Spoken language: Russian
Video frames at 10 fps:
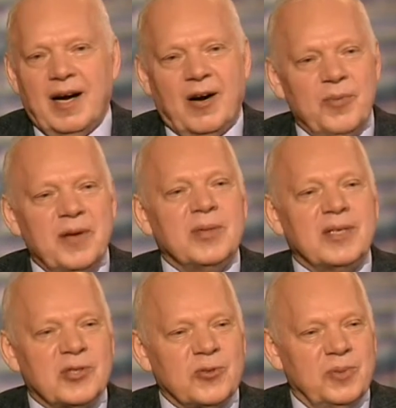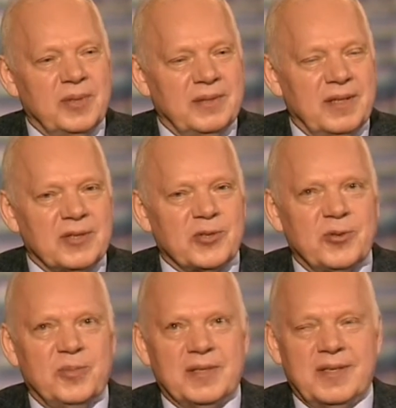А у меня был особый,
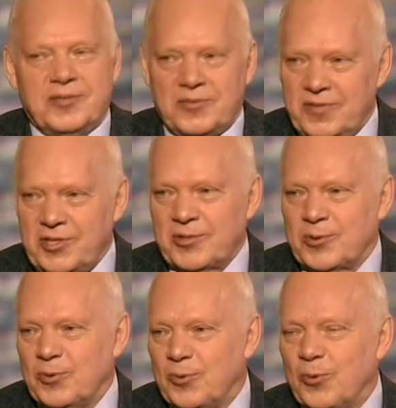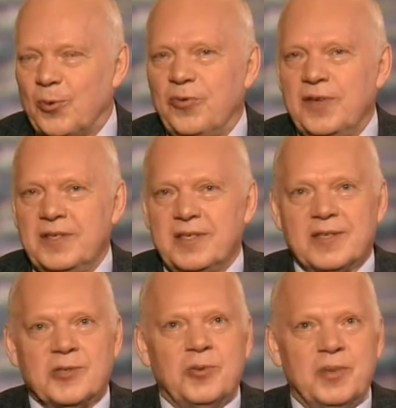особый значит, вы сейчас увидите,
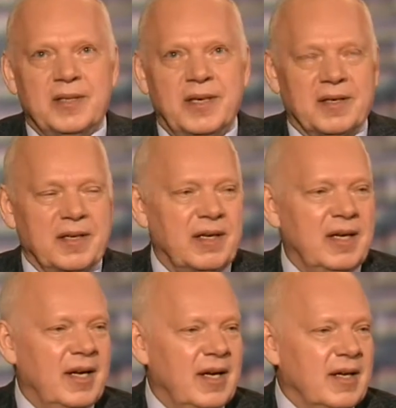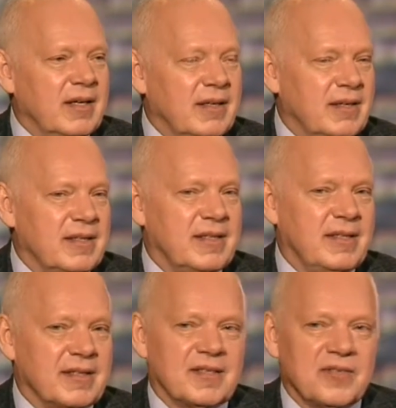особый дар. Я э, с
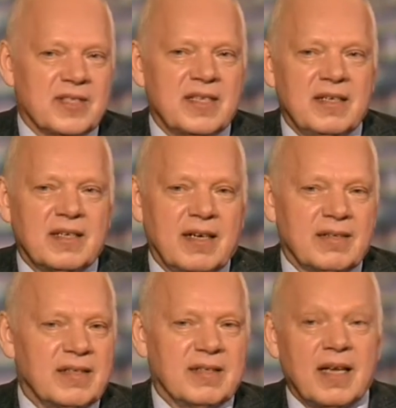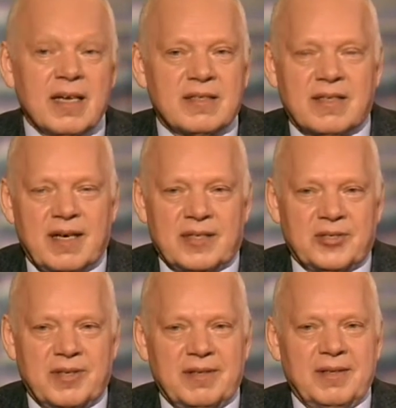детства заикался, так страшно.